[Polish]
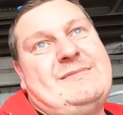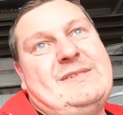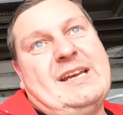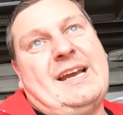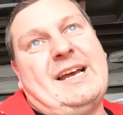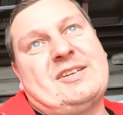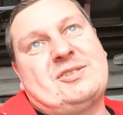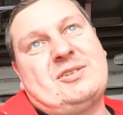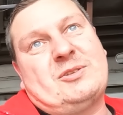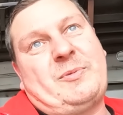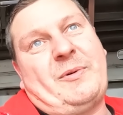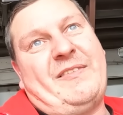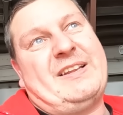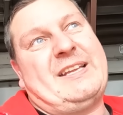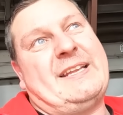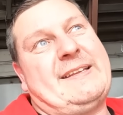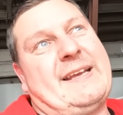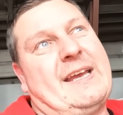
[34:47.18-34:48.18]
nie każdy
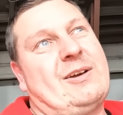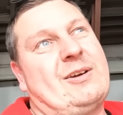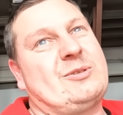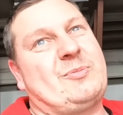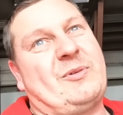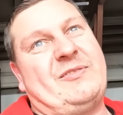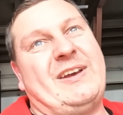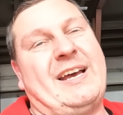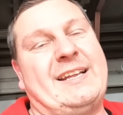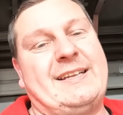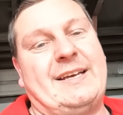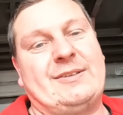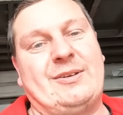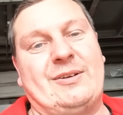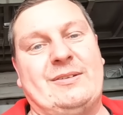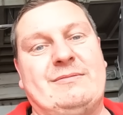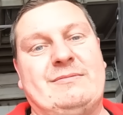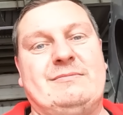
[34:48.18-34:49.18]
odpowiada tak, jak odpowiada,
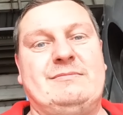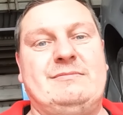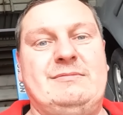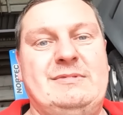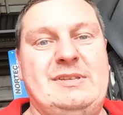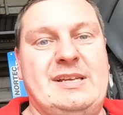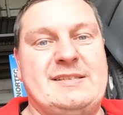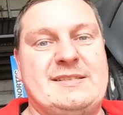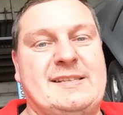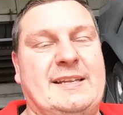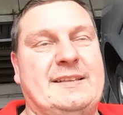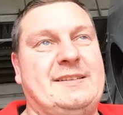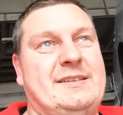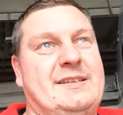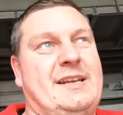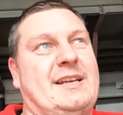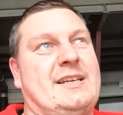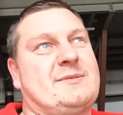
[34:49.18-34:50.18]
no.
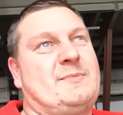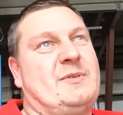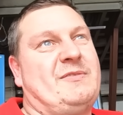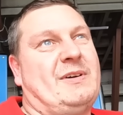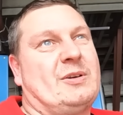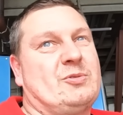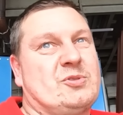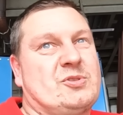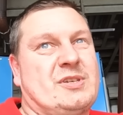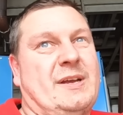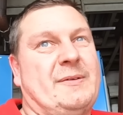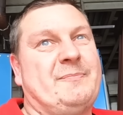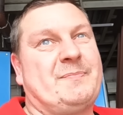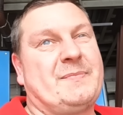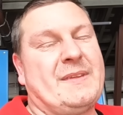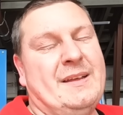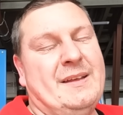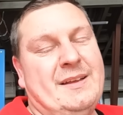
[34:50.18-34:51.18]
Niestety nieraz bywa różnie.
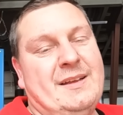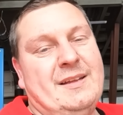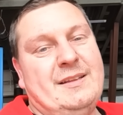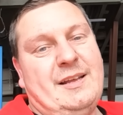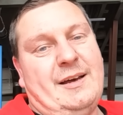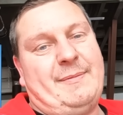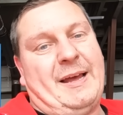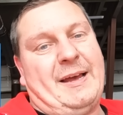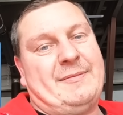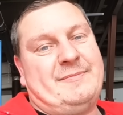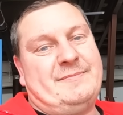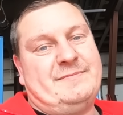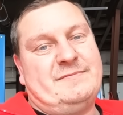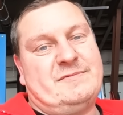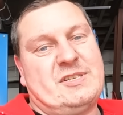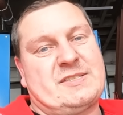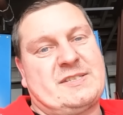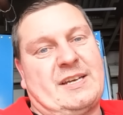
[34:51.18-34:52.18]
Dobra,
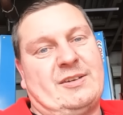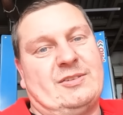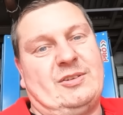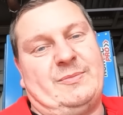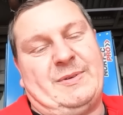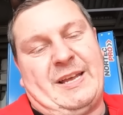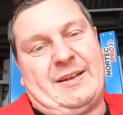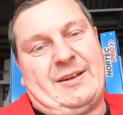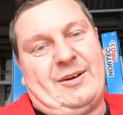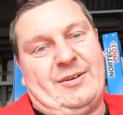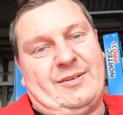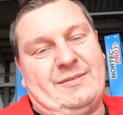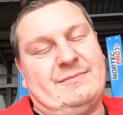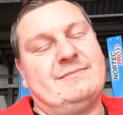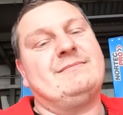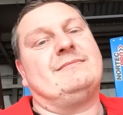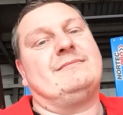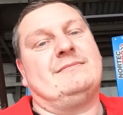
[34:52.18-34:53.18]
wszystkiego dobrego,
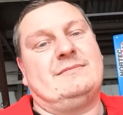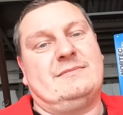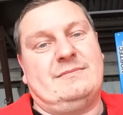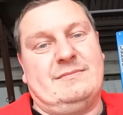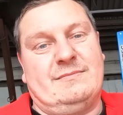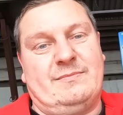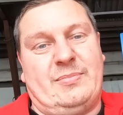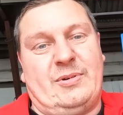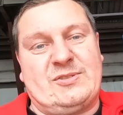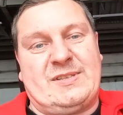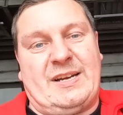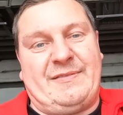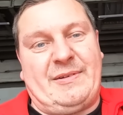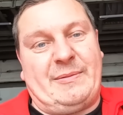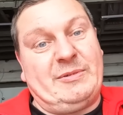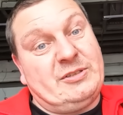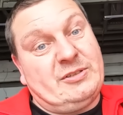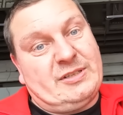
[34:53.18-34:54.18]

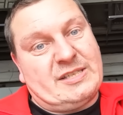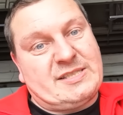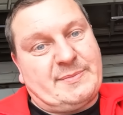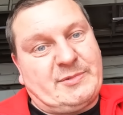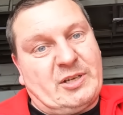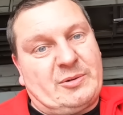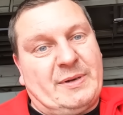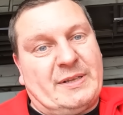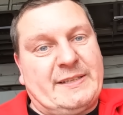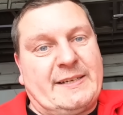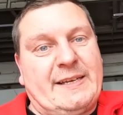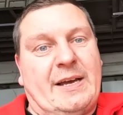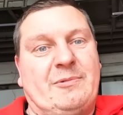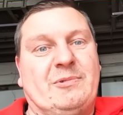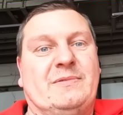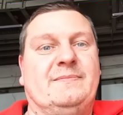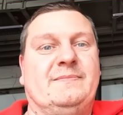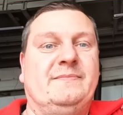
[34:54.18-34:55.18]
pozdrawiam i do następnego
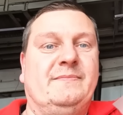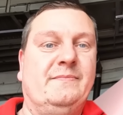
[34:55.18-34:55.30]
materiału.